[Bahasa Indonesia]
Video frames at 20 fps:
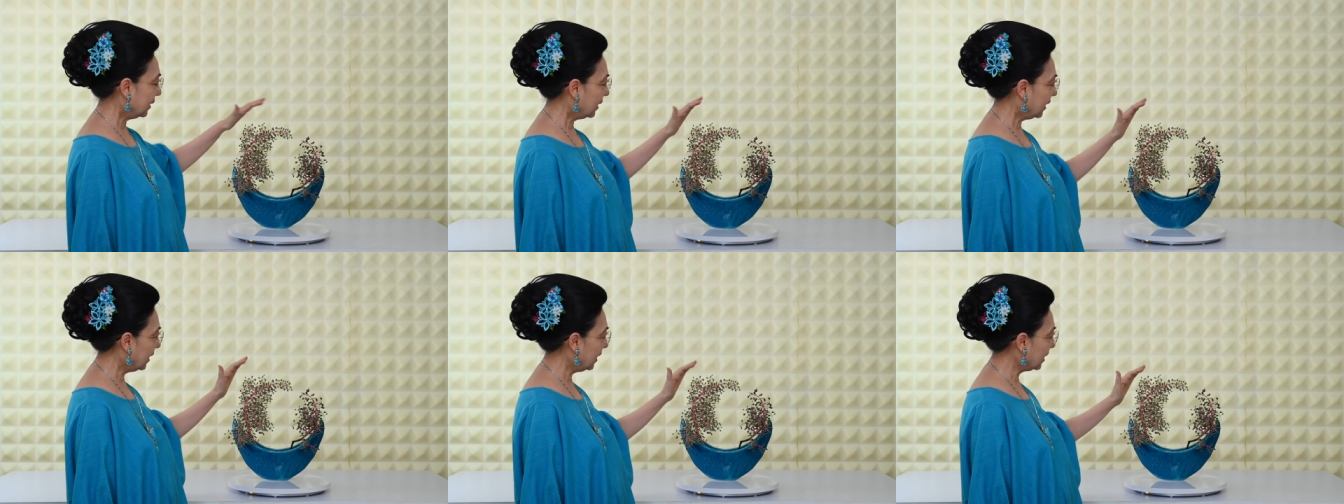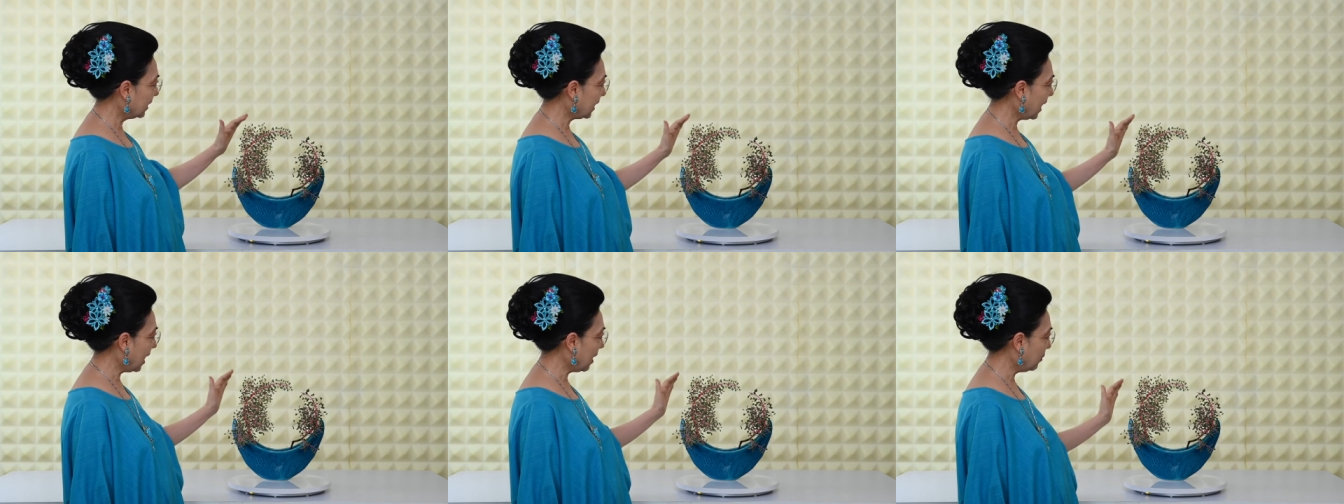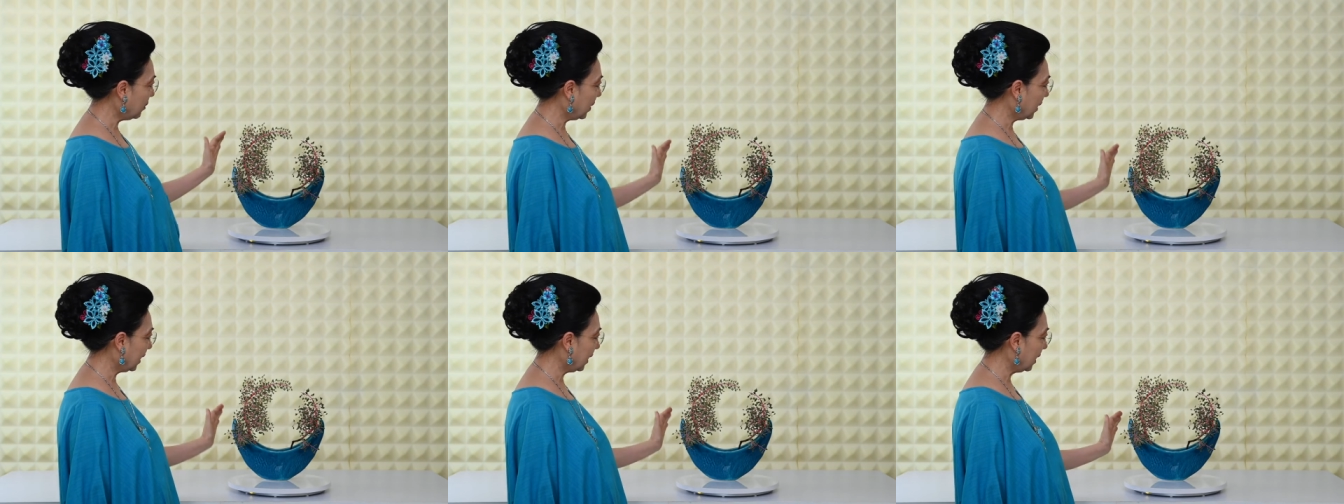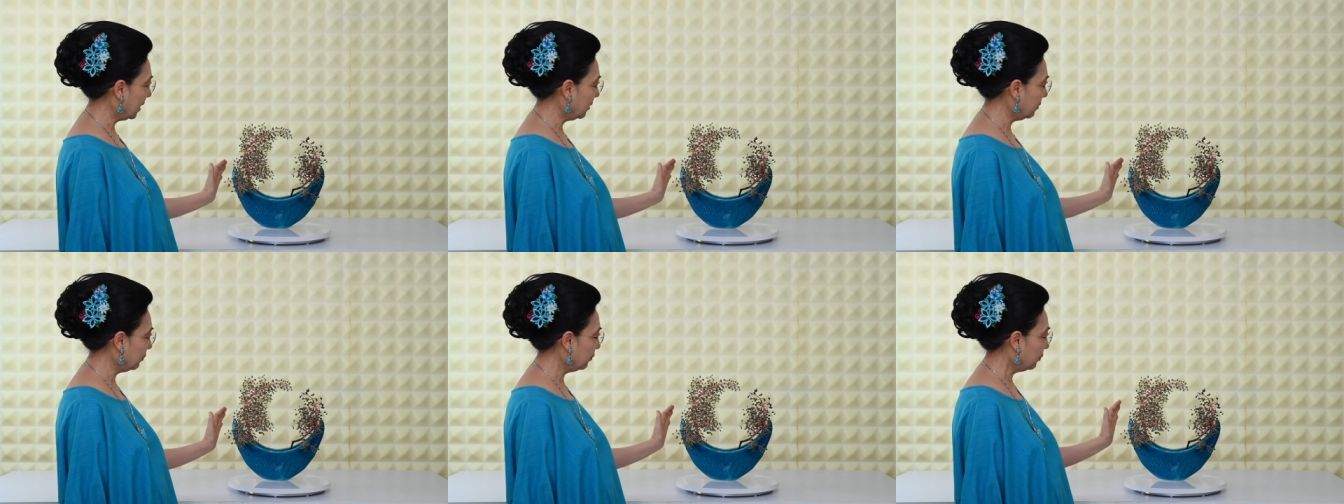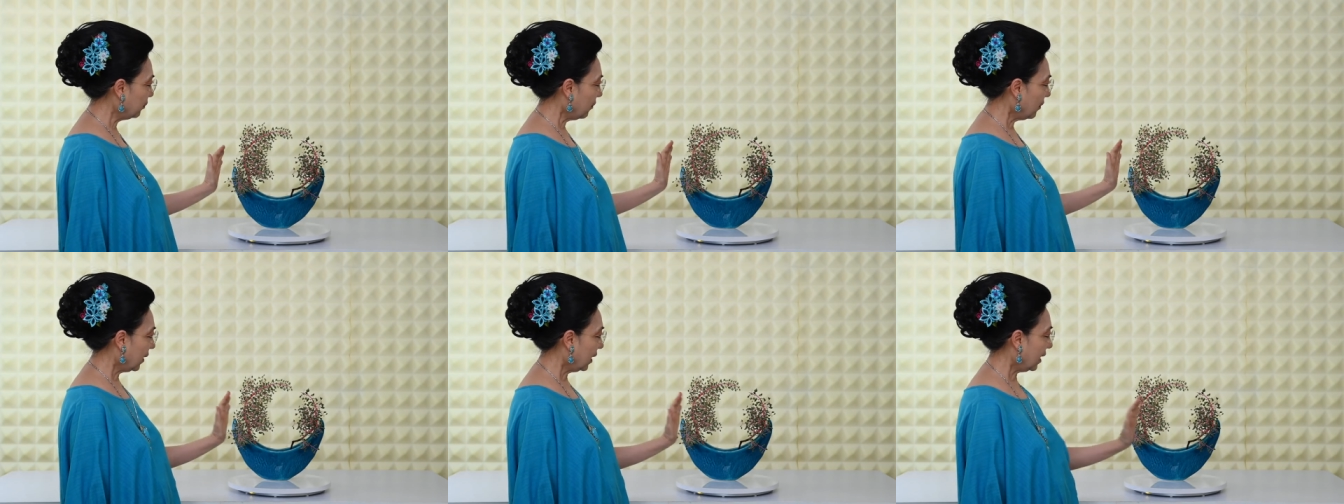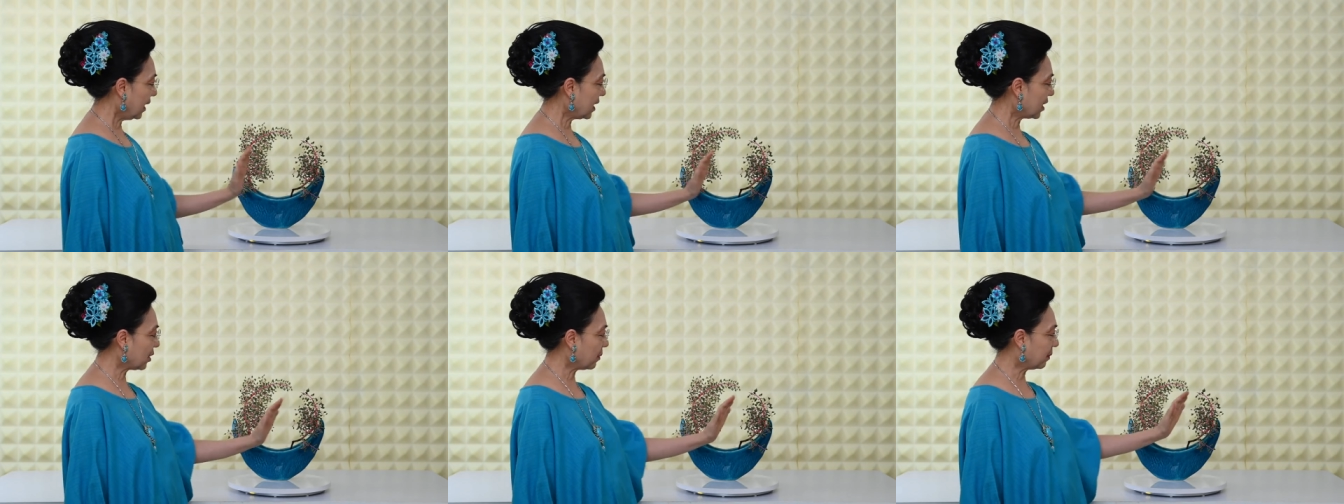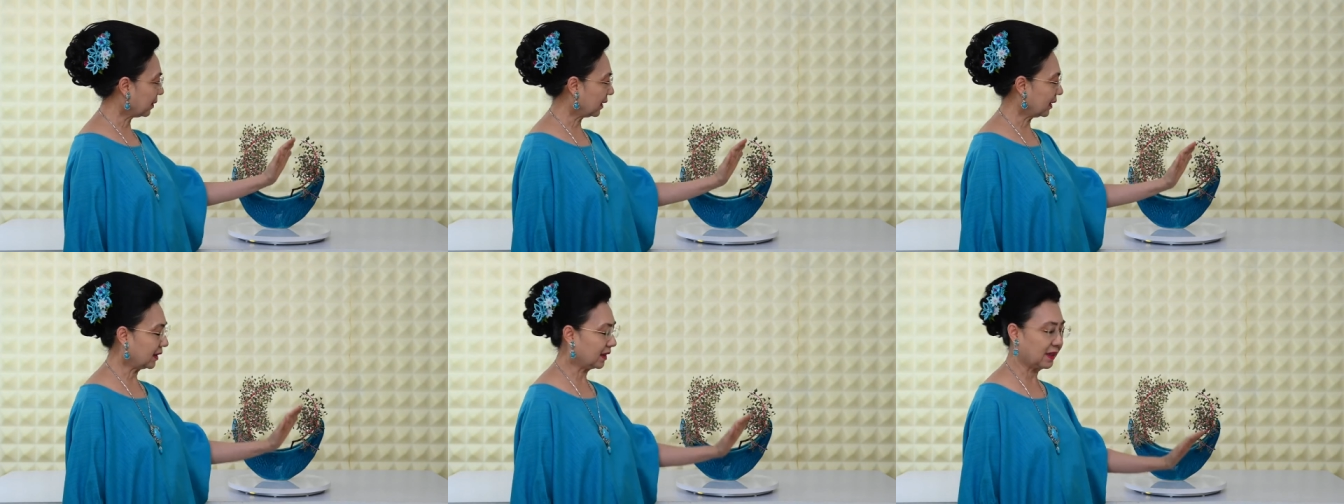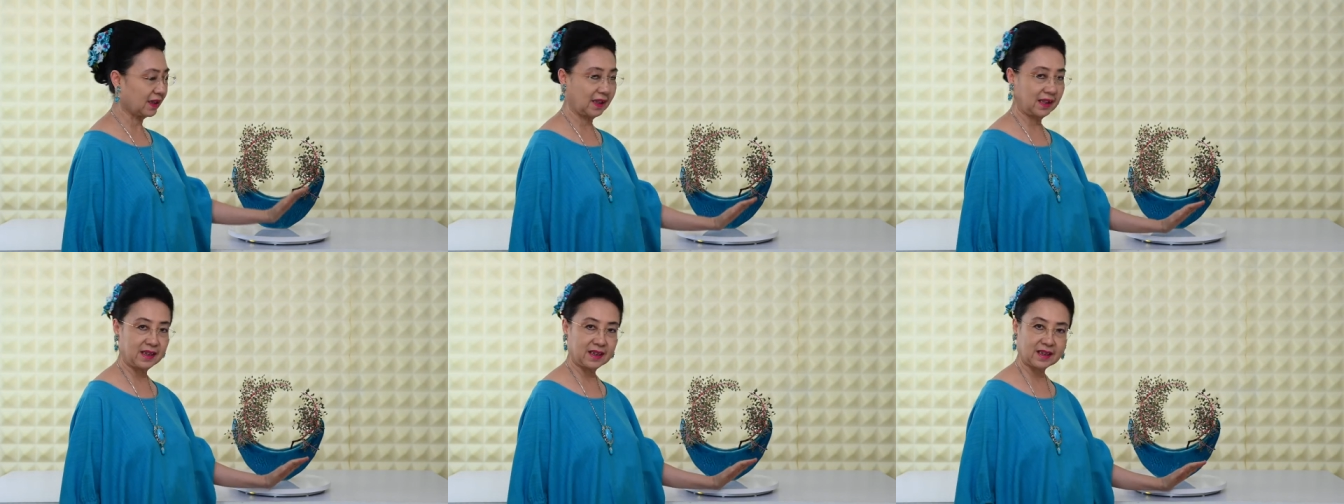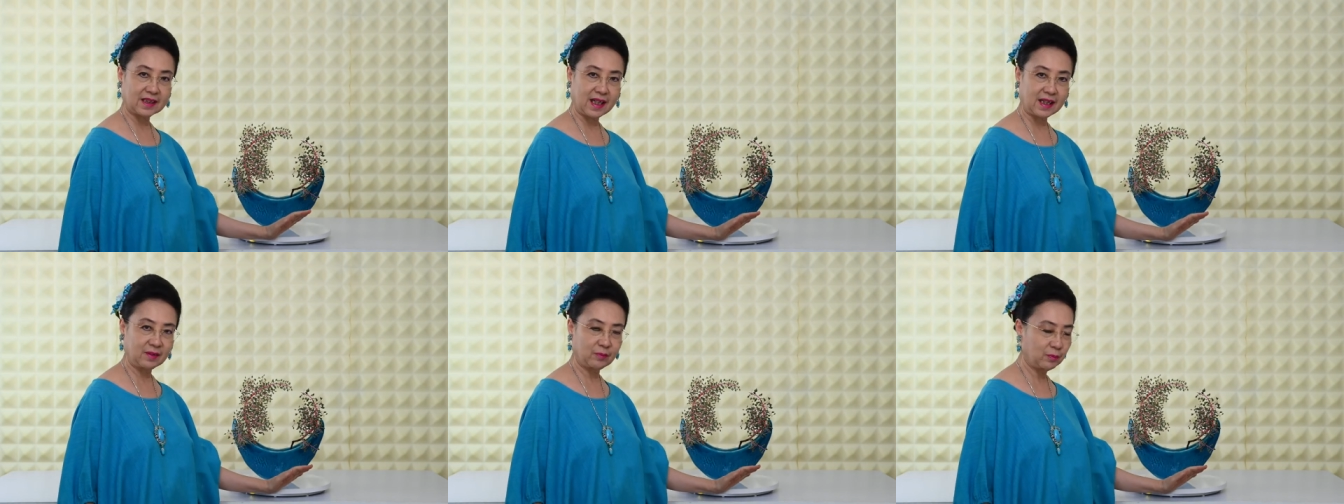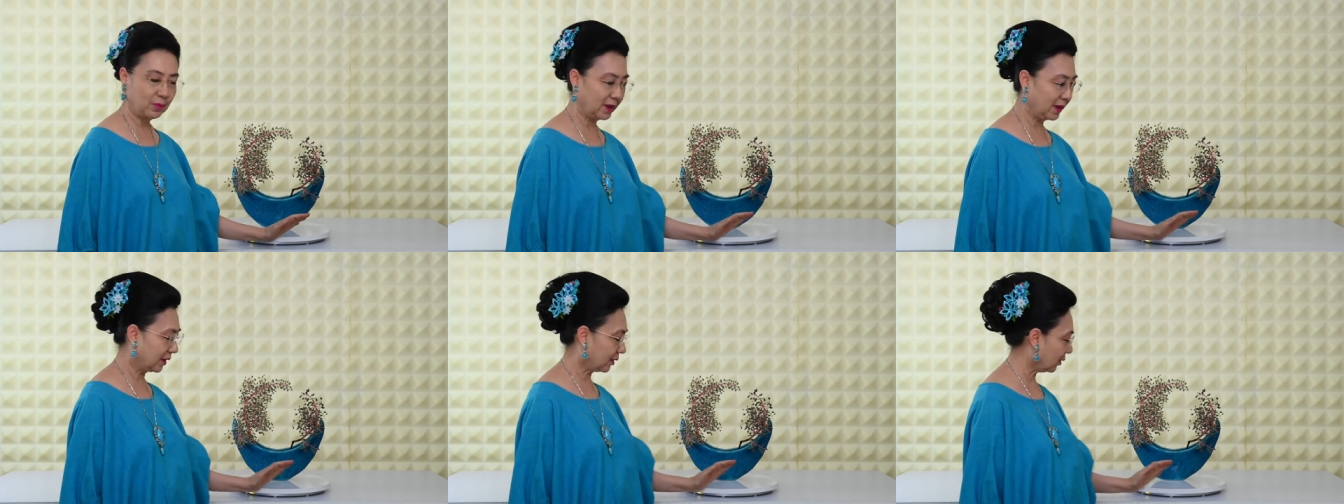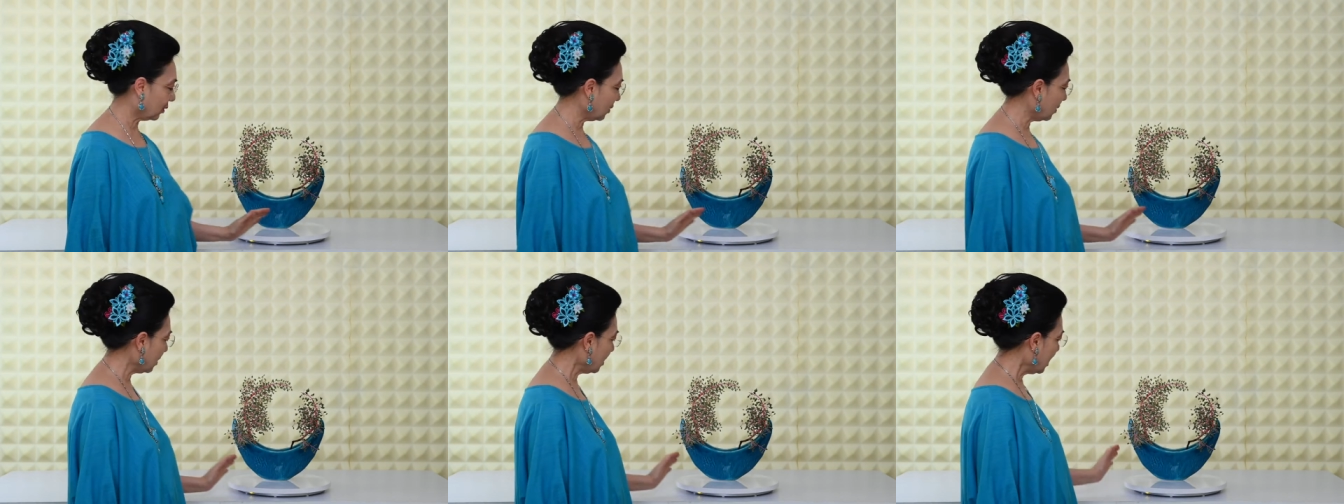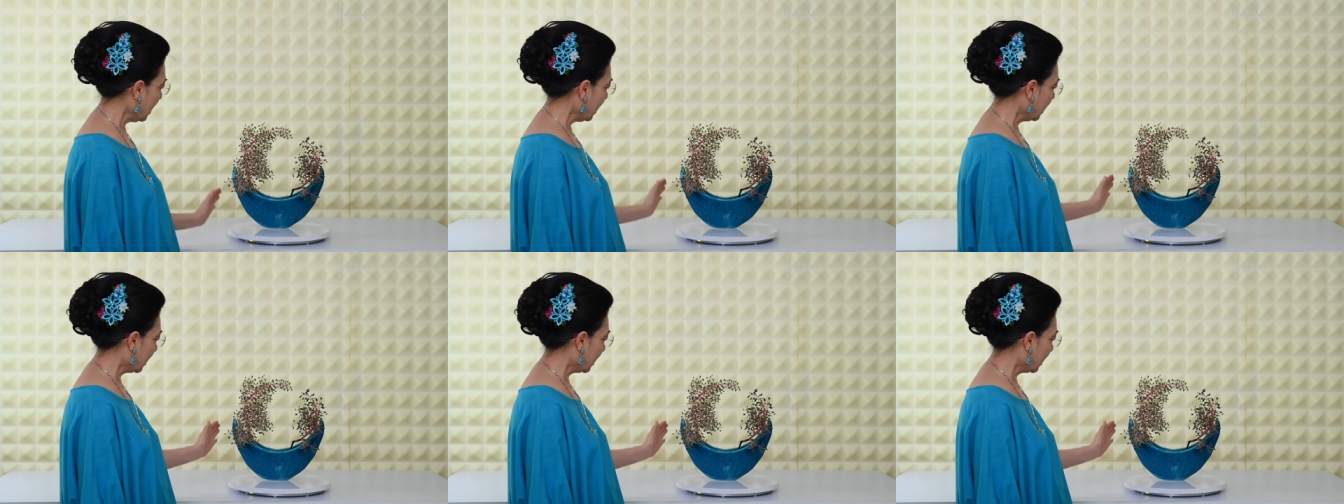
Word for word: Jadi saya bikin dia seperti krisan gitu